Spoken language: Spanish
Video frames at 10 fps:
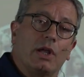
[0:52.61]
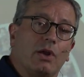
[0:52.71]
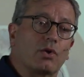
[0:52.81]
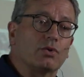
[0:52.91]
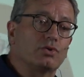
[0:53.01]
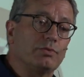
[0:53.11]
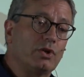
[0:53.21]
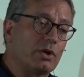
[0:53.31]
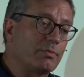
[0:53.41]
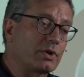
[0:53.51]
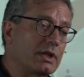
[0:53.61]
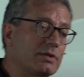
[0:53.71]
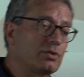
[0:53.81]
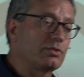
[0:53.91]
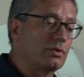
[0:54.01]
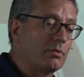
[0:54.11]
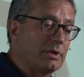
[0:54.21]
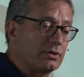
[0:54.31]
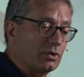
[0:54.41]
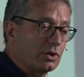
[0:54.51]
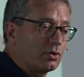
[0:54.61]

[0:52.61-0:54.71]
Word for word: y los consumidores, porque eso es un aumento de